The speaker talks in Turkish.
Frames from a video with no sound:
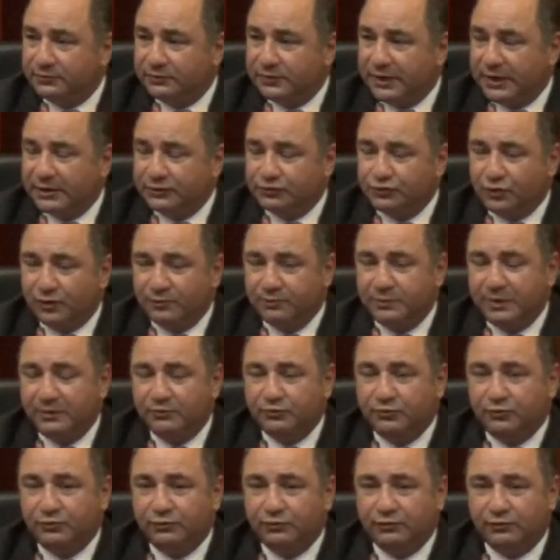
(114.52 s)
den çok
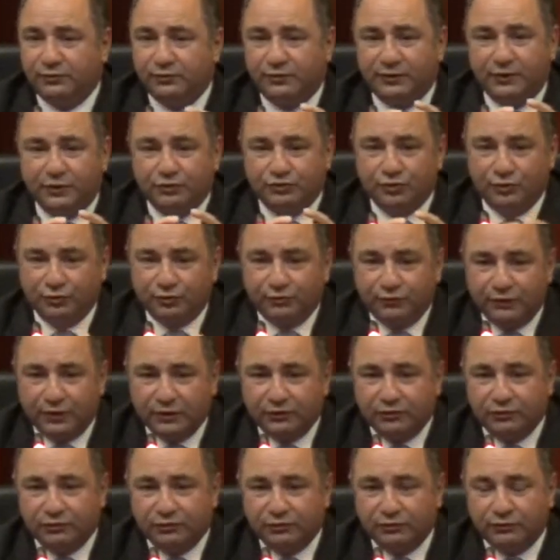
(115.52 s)
memnunuz, size çok
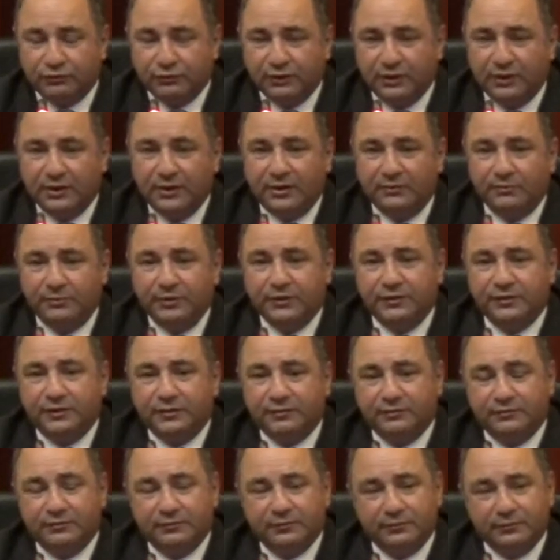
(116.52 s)
güveniyoruz.
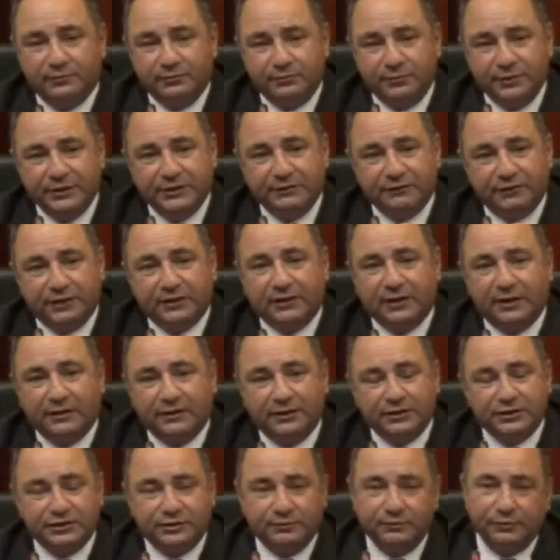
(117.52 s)
Bizim bir
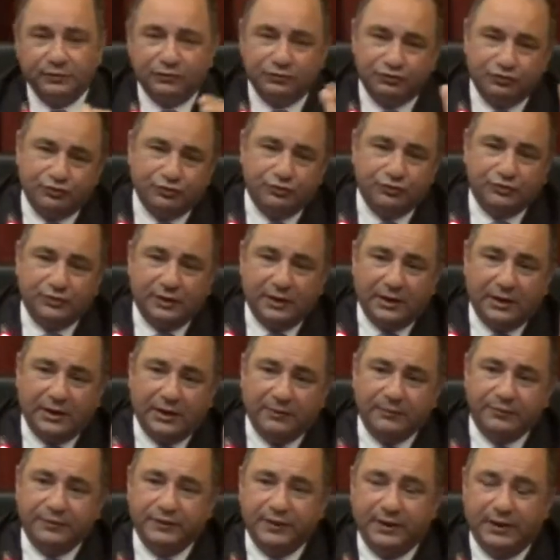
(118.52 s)
vatandaşımız şurada
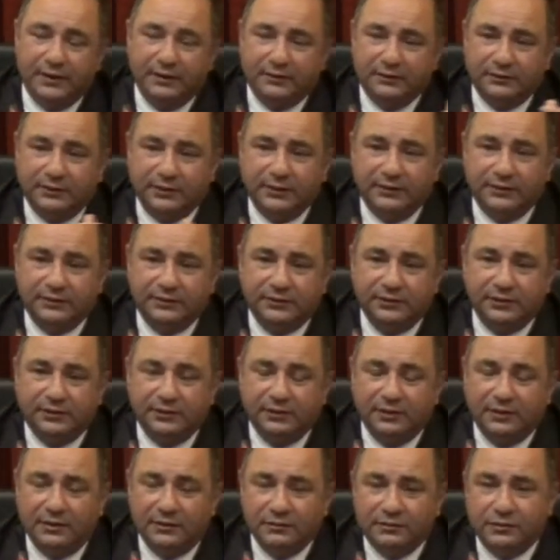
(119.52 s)
hapse girdi.
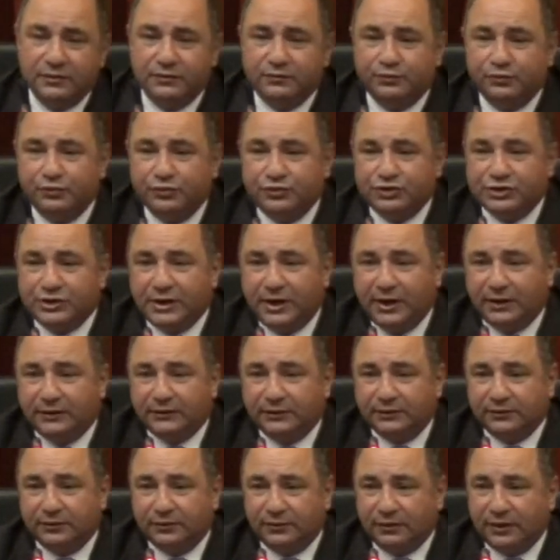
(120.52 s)
Siz bunu
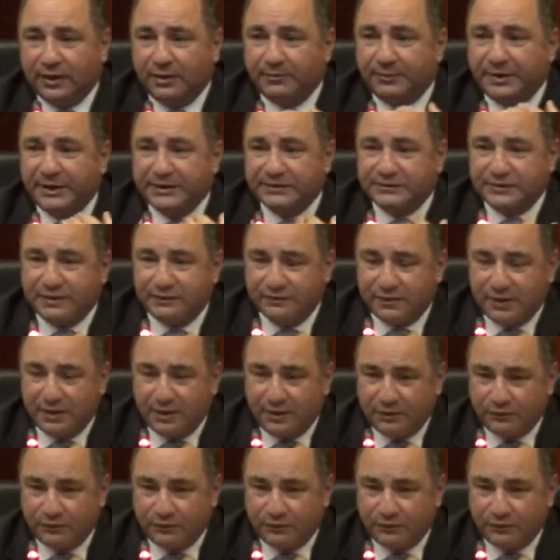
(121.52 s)
çıkartın. Ya ben ceza